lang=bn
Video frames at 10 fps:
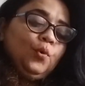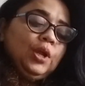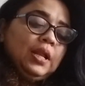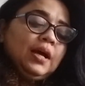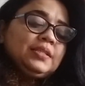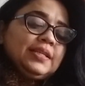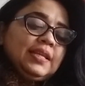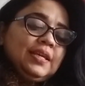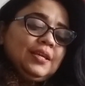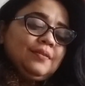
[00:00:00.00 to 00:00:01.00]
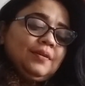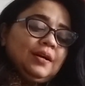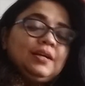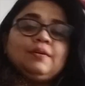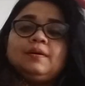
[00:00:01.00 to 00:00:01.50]
মহিলা যিনি
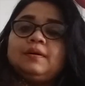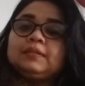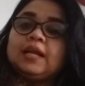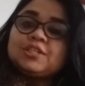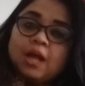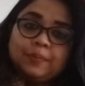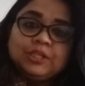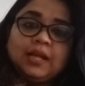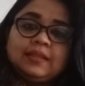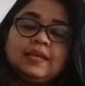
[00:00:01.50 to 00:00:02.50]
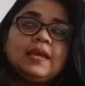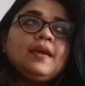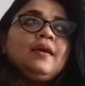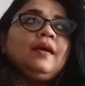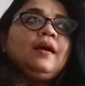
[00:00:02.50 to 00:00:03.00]
তার স্বামীর সাথে
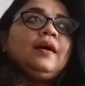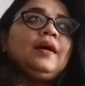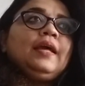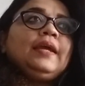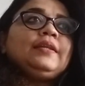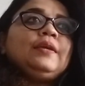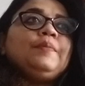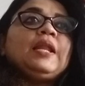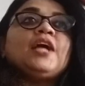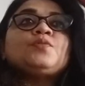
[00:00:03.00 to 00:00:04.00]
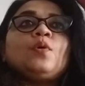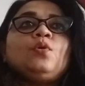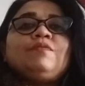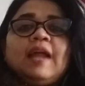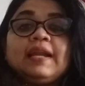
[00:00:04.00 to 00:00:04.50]
একটি
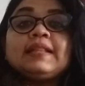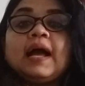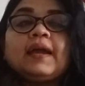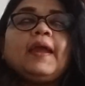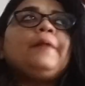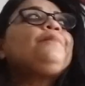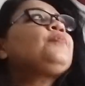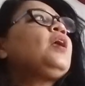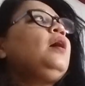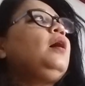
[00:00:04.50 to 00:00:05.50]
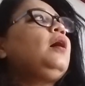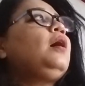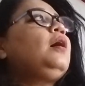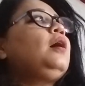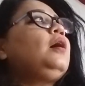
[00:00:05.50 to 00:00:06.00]
বিলাসবহুল ফ্ল্যাটে থাকেন
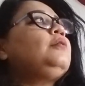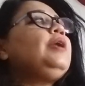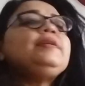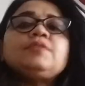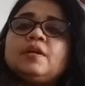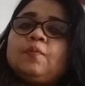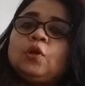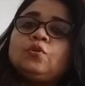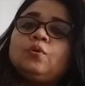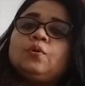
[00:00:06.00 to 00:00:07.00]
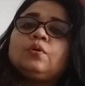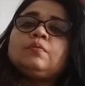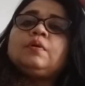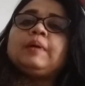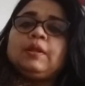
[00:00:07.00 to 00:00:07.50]
রিটায়ার ভদ্রলোক
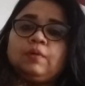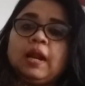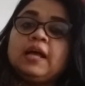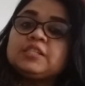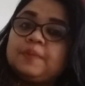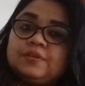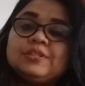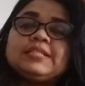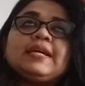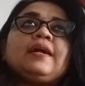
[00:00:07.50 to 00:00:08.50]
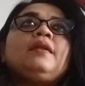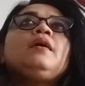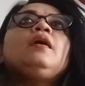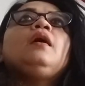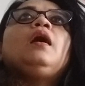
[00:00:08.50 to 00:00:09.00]
মানে ওনার হাজব্যান্ড রিটায়ার
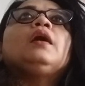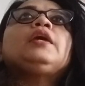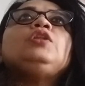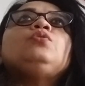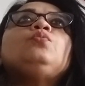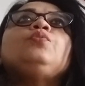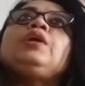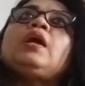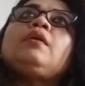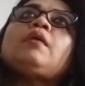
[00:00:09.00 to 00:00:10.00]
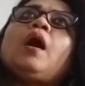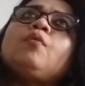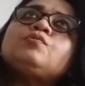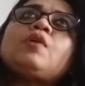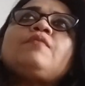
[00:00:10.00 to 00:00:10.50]
কিন্তু উনি
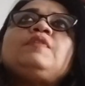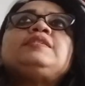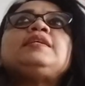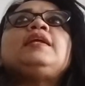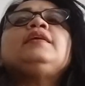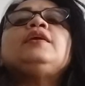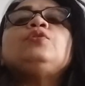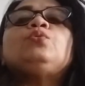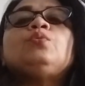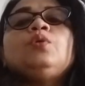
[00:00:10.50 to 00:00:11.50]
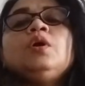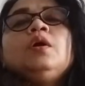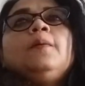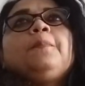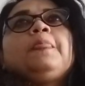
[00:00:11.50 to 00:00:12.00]
হাউস ওয়াইফই ছিলেন কিন্তু
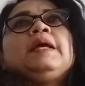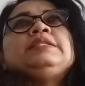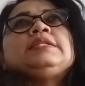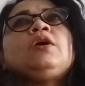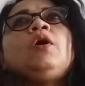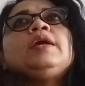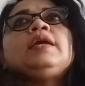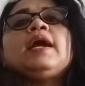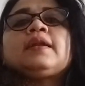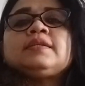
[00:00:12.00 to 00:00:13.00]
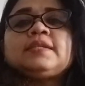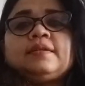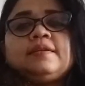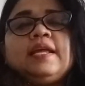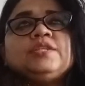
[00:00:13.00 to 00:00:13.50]
যেটা হয় কি একটা
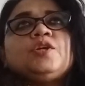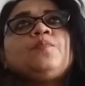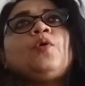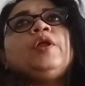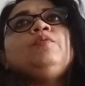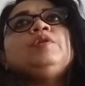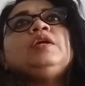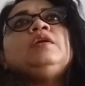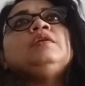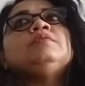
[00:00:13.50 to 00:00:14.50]
সার্টেন এজের পরে উনি